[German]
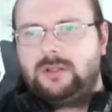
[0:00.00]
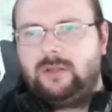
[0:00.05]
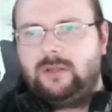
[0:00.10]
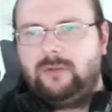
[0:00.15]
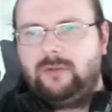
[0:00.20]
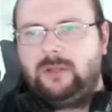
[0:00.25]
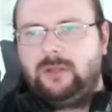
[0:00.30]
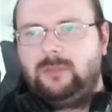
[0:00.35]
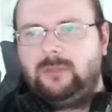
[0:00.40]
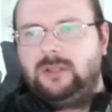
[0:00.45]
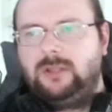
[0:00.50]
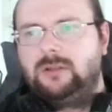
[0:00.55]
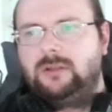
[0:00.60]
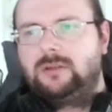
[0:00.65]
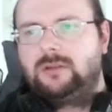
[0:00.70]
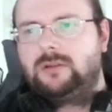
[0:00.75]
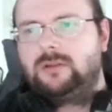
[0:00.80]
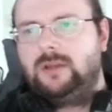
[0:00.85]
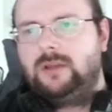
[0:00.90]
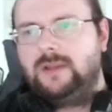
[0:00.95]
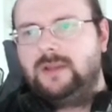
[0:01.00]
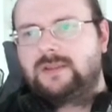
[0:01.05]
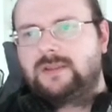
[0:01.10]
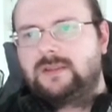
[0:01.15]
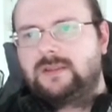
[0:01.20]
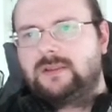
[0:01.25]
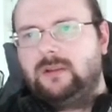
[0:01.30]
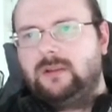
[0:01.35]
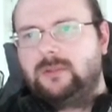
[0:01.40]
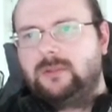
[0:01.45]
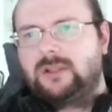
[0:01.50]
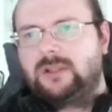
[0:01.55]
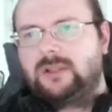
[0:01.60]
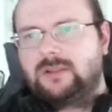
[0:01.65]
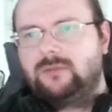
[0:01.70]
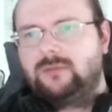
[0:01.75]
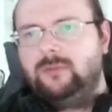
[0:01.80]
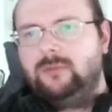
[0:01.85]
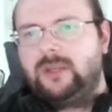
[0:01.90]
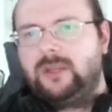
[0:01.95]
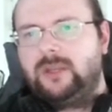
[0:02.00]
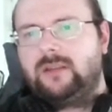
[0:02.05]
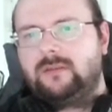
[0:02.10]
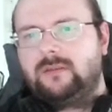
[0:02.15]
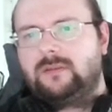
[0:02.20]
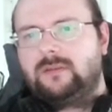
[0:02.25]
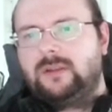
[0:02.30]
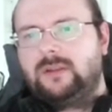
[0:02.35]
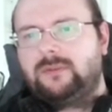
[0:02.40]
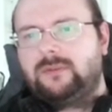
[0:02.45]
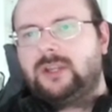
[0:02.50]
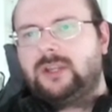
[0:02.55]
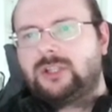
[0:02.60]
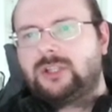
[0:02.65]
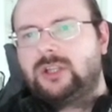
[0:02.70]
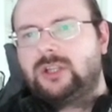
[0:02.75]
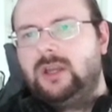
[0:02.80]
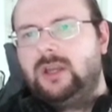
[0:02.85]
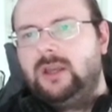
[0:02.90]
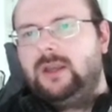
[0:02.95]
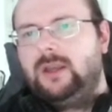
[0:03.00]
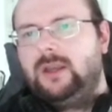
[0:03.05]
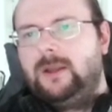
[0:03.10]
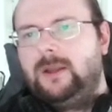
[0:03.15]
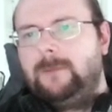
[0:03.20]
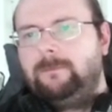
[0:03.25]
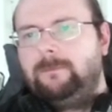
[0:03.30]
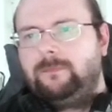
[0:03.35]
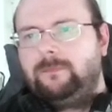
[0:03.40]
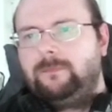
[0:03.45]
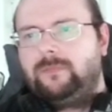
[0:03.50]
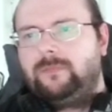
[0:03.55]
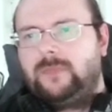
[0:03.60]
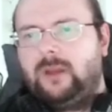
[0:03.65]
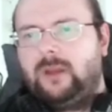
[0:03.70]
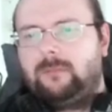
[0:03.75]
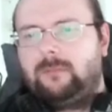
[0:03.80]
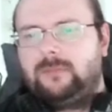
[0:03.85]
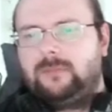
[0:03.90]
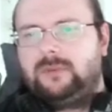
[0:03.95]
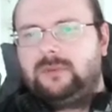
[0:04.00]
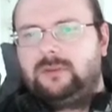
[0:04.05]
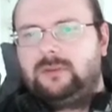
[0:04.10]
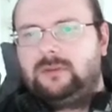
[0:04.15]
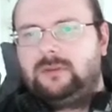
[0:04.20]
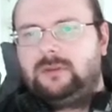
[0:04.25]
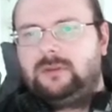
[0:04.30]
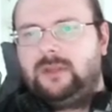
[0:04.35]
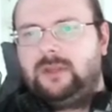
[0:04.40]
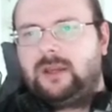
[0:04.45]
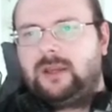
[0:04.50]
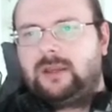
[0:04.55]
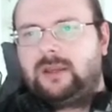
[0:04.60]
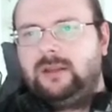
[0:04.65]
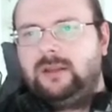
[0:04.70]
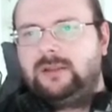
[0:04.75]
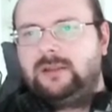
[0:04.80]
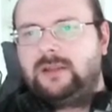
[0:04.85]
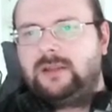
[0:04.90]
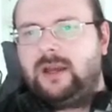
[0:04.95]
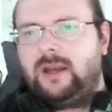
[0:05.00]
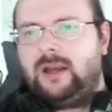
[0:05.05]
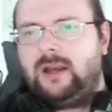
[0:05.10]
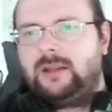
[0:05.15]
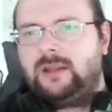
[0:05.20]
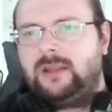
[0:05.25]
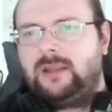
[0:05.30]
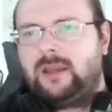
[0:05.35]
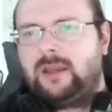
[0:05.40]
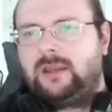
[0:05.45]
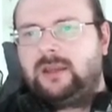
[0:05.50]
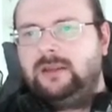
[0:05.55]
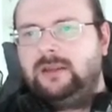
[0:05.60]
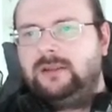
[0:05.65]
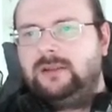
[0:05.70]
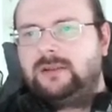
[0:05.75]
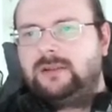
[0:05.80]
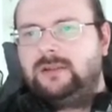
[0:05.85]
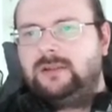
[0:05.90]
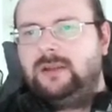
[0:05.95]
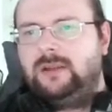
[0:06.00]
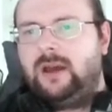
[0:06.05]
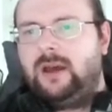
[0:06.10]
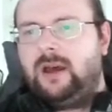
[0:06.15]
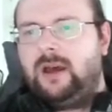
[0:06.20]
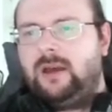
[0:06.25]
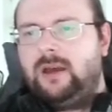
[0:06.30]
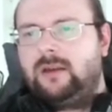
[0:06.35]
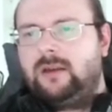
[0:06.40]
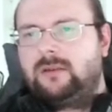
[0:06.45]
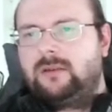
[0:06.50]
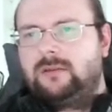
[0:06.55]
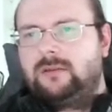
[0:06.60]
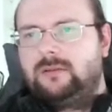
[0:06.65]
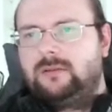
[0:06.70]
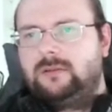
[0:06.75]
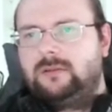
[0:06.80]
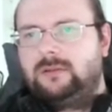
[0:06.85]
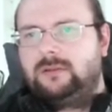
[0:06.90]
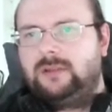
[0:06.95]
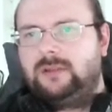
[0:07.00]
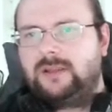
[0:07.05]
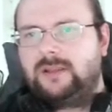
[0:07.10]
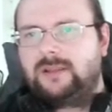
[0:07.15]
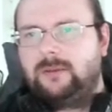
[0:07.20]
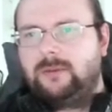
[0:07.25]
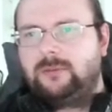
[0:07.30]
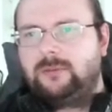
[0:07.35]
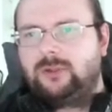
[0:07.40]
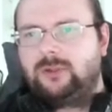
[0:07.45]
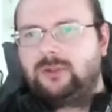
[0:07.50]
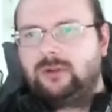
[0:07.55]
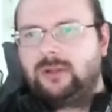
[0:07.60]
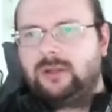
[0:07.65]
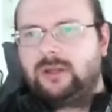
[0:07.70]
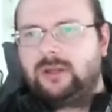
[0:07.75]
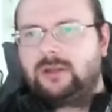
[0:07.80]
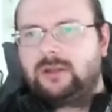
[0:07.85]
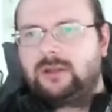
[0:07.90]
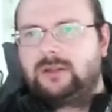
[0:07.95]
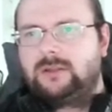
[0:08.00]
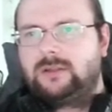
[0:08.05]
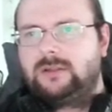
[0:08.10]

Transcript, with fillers: Ich glaube, wir nehmen ihn. Er ist, glaube ich, ganz cool mit Left Touch. Ja. Der killt da, der killt da. Das habe ich mir schon gedacht.